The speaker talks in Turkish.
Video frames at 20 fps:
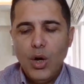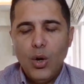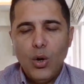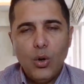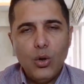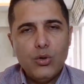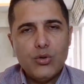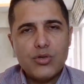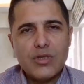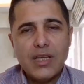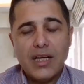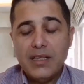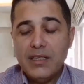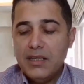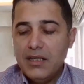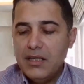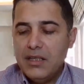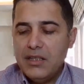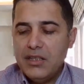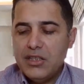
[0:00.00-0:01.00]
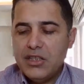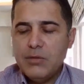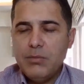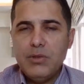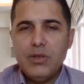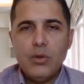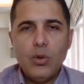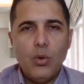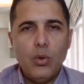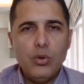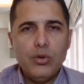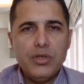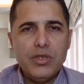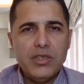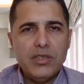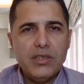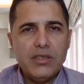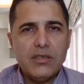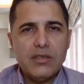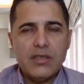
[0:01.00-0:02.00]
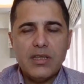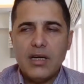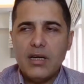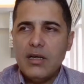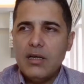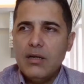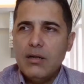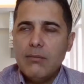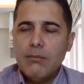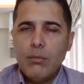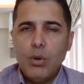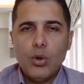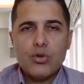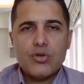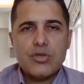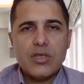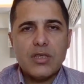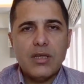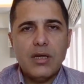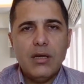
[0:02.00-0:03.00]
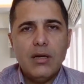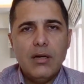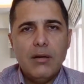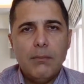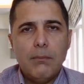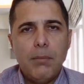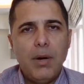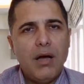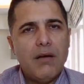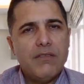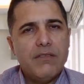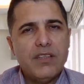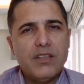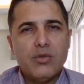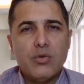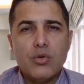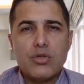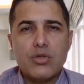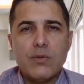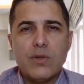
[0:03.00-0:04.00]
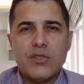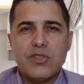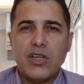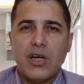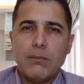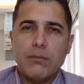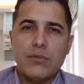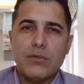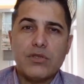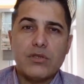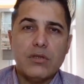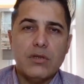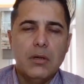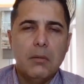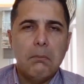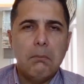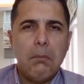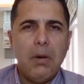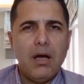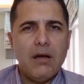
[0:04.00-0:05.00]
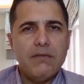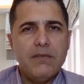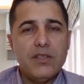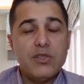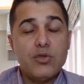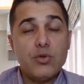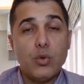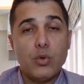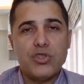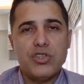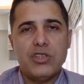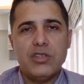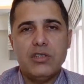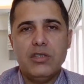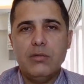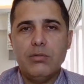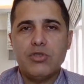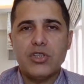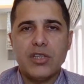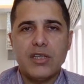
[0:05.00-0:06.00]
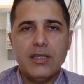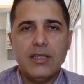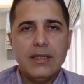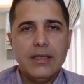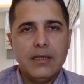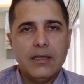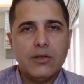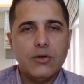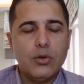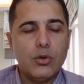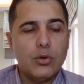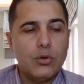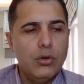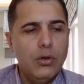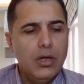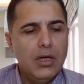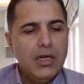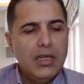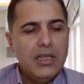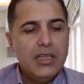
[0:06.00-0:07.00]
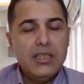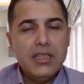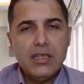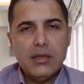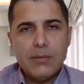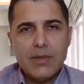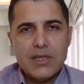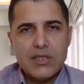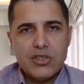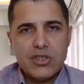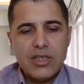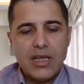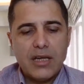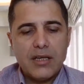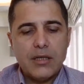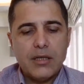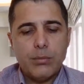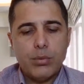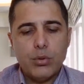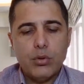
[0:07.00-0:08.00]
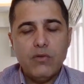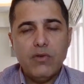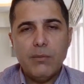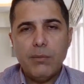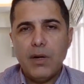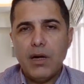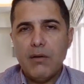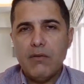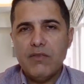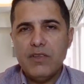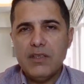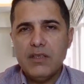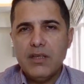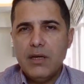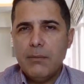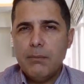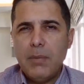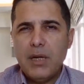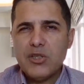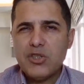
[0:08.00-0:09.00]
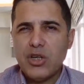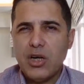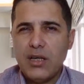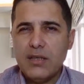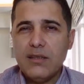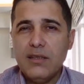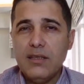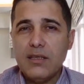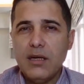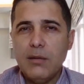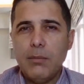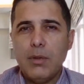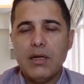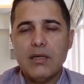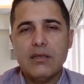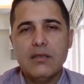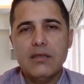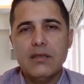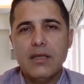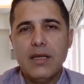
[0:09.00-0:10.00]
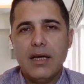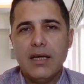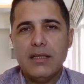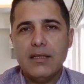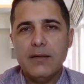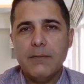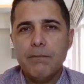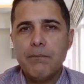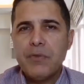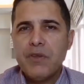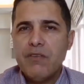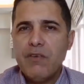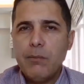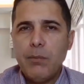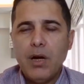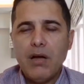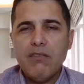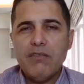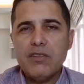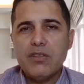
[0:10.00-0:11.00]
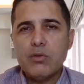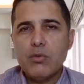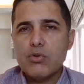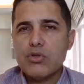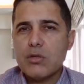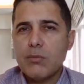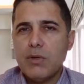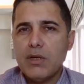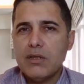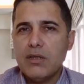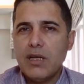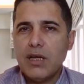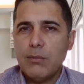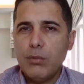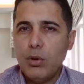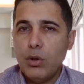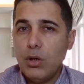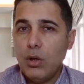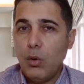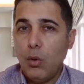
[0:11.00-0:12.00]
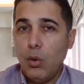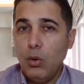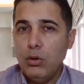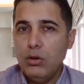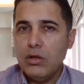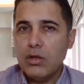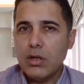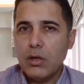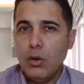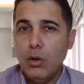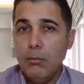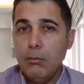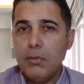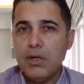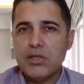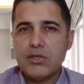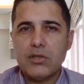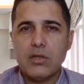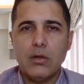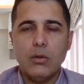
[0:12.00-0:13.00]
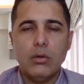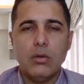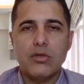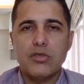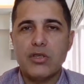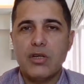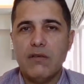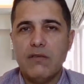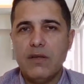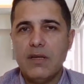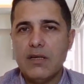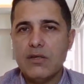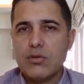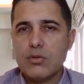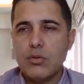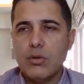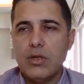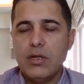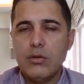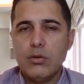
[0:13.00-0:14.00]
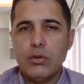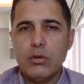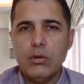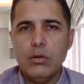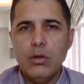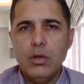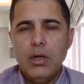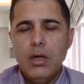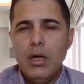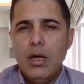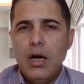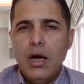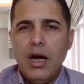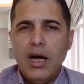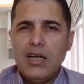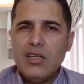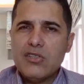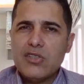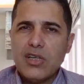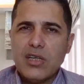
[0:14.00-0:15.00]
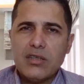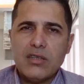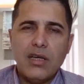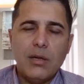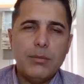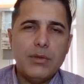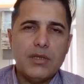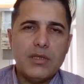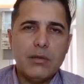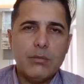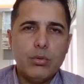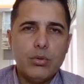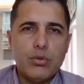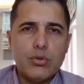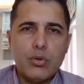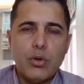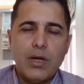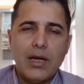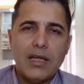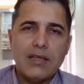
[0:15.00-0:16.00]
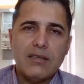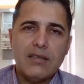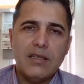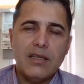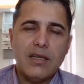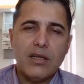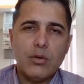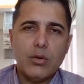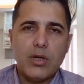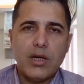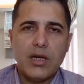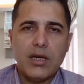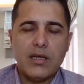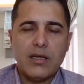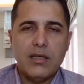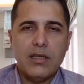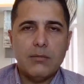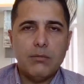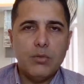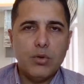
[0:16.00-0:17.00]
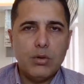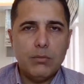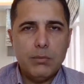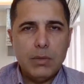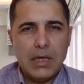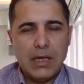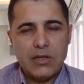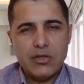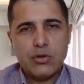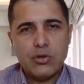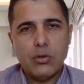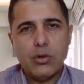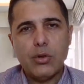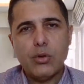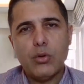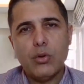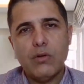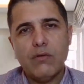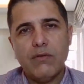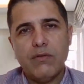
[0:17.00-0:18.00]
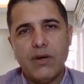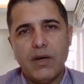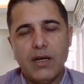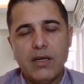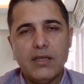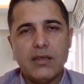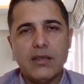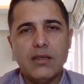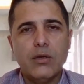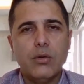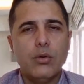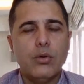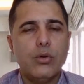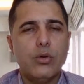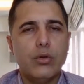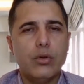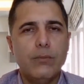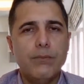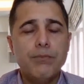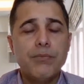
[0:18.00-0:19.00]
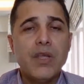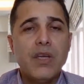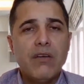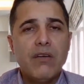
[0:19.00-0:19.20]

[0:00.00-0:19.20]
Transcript: O yüzden 2010 yılında borsada Banvit gözüme çarpmıştı. Banvit çok ciddi bir şekilde gidiyordu. İnanılmaz işler yapıyordu ve Banvit 5-6 lira bandındaydı. Ve Banvit'in o zamanlar böyle 10 lira 15 lira olacağı falan söyleniyordu. Ancak tabii ki bu söylentilere göre hareket etmiyorum. Bilançolar okuyorum, faaliyetler okuyorum.